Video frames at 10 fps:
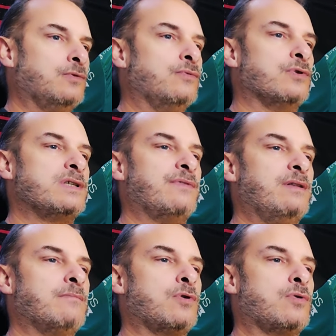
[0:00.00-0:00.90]
Nouveaux
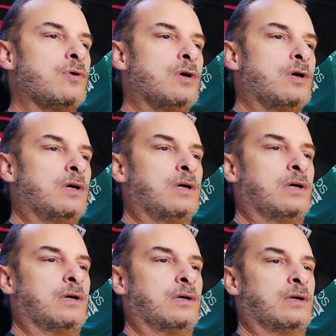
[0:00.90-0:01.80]
événements
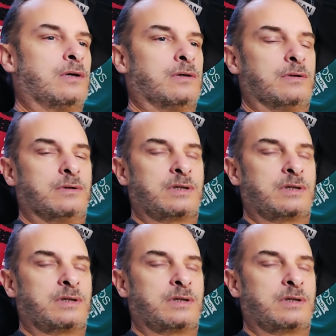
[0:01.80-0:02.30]
euh,